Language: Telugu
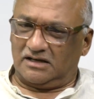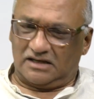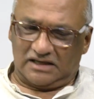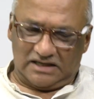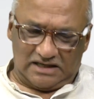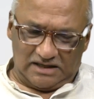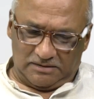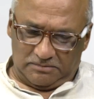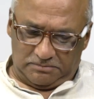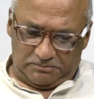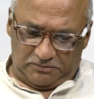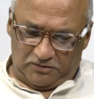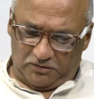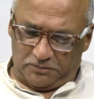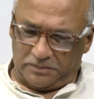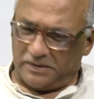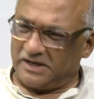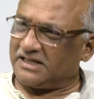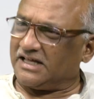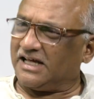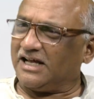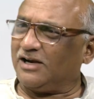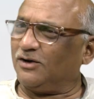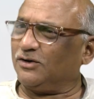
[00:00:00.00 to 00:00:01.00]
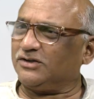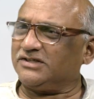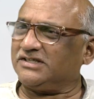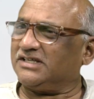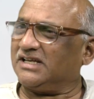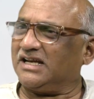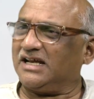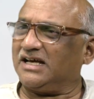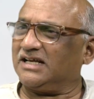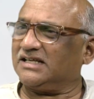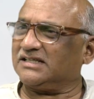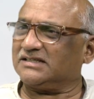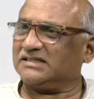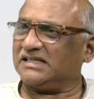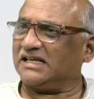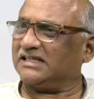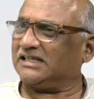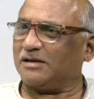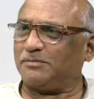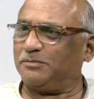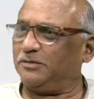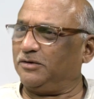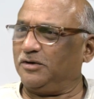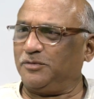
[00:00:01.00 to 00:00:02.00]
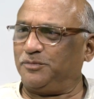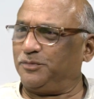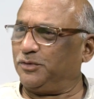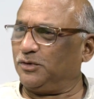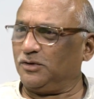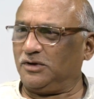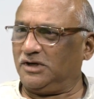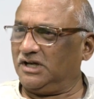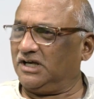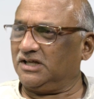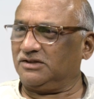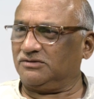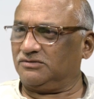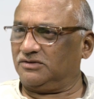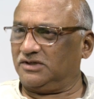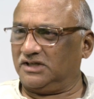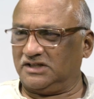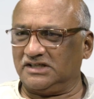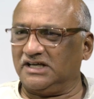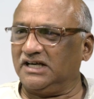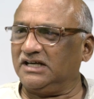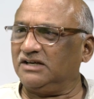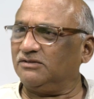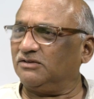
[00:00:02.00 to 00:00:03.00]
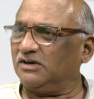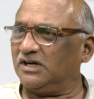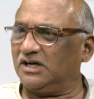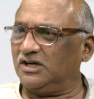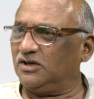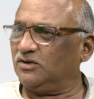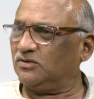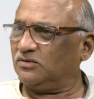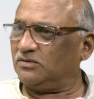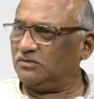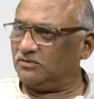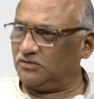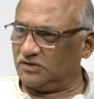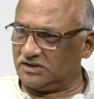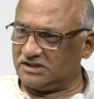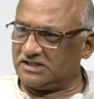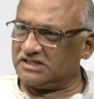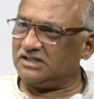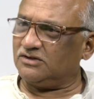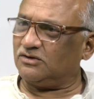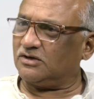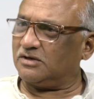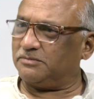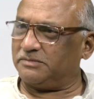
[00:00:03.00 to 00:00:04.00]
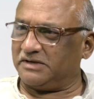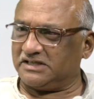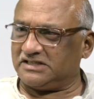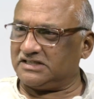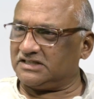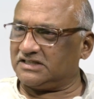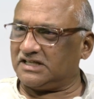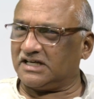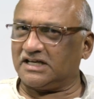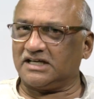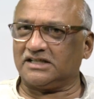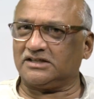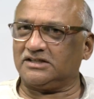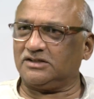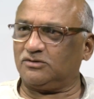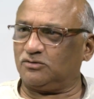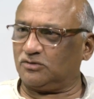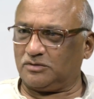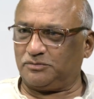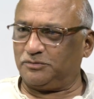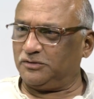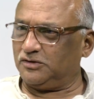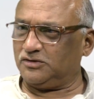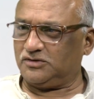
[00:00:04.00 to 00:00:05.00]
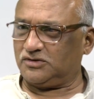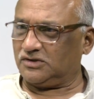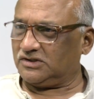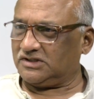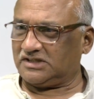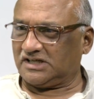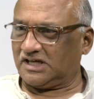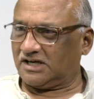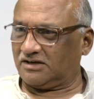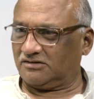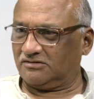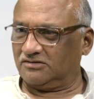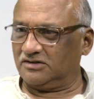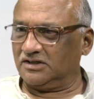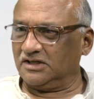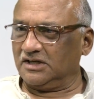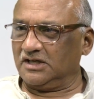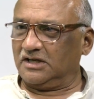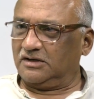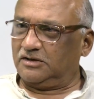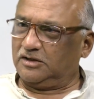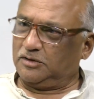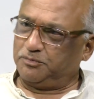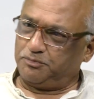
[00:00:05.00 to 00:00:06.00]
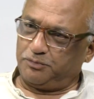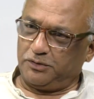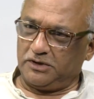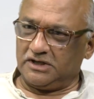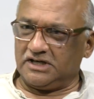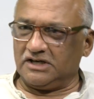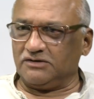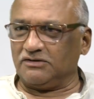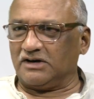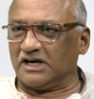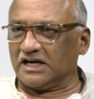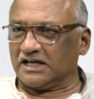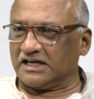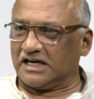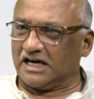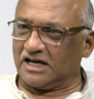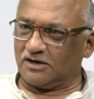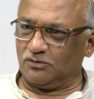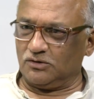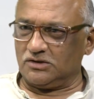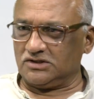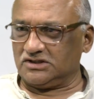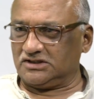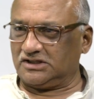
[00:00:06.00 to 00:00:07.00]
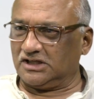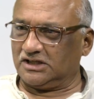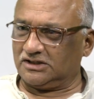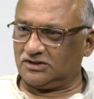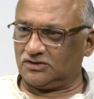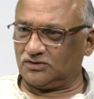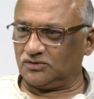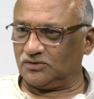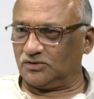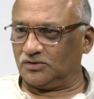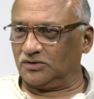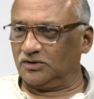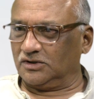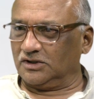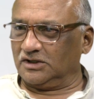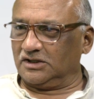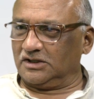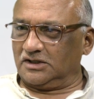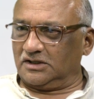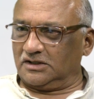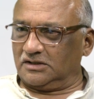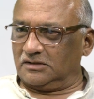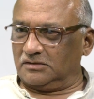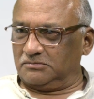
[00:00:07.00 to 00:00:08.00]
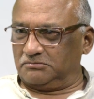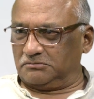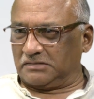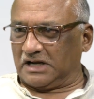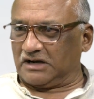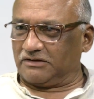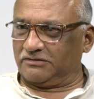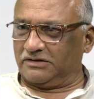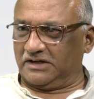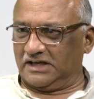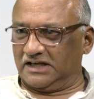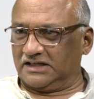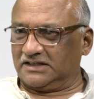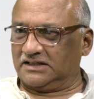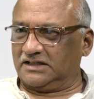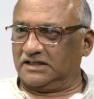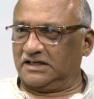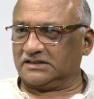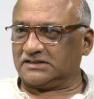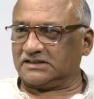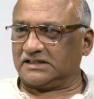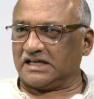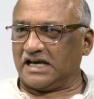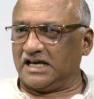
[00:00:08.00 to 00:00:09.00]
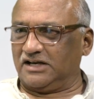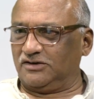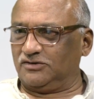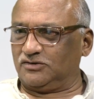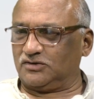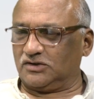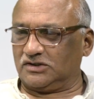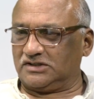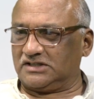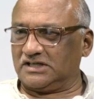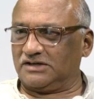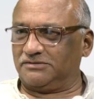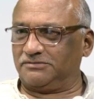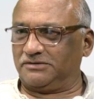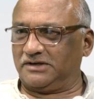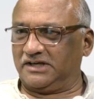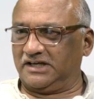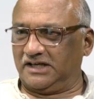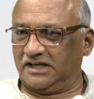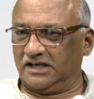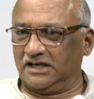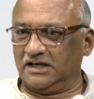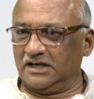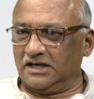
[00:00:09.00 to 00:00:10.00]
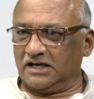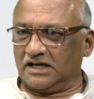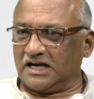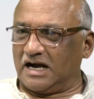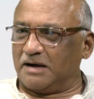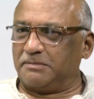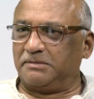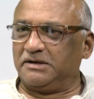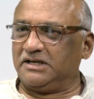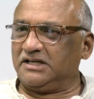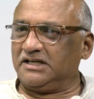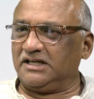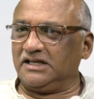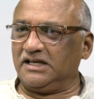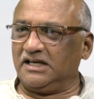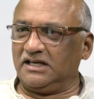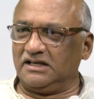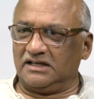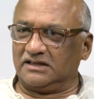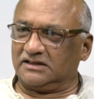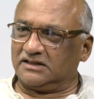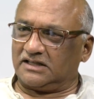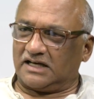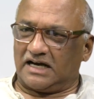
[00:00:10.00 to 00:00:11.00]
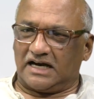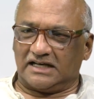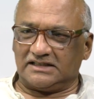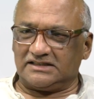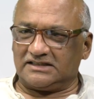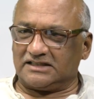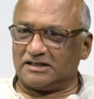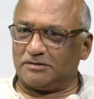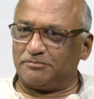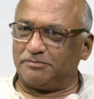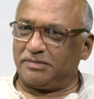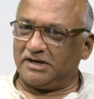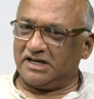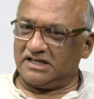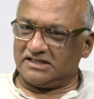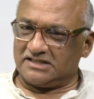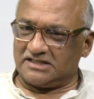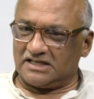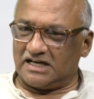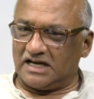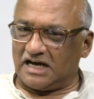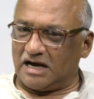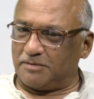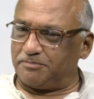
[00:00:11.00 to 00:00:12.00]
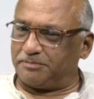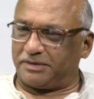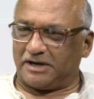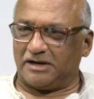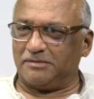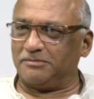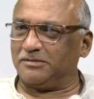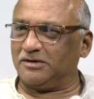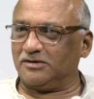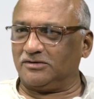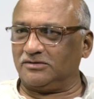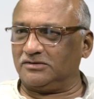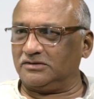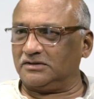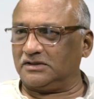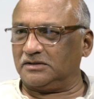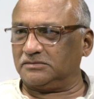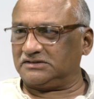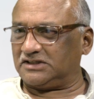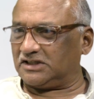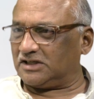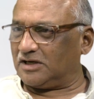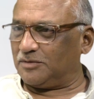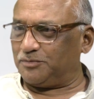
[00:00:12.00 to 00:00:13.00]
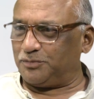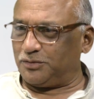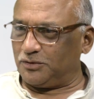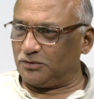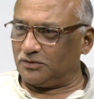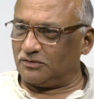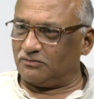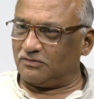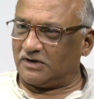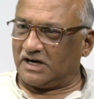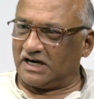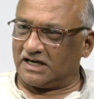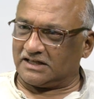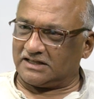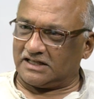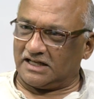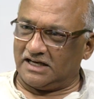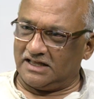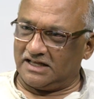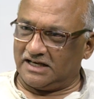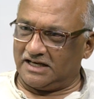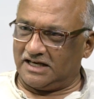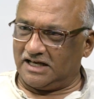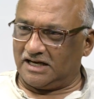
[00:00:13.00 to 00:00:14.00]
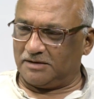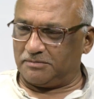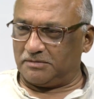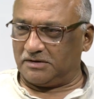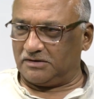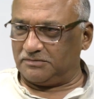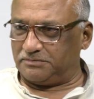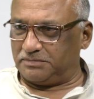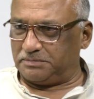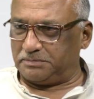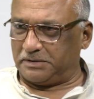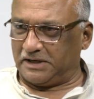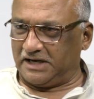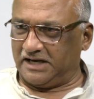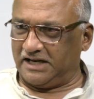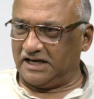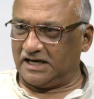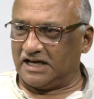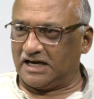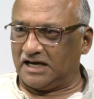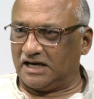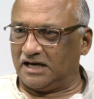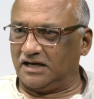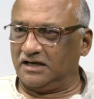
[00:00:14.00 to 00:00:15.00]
అంటే విభేదాలు వచ్చిన సందర్భం ఎప్పుడు లేదు ఎందుకంటే వాళ్ళు వచ్చింది ఒక మధ్యతరగతి కుటుంబం నుంచి వచ్చారు hmm. ఇప్పటికీ వాళ్ళకి ఆ రూట్స్ తెలుసు hmm. మనం ఏ ఏ స్థాయి నుంచి వచ్చాము అని కాబట్టి ఇంత ఆశ సంపాదించిన ఆ ప్రేమలు చిన్నప్పుడు వాళ్ళ తల్లి దగ్గర పెరిగిన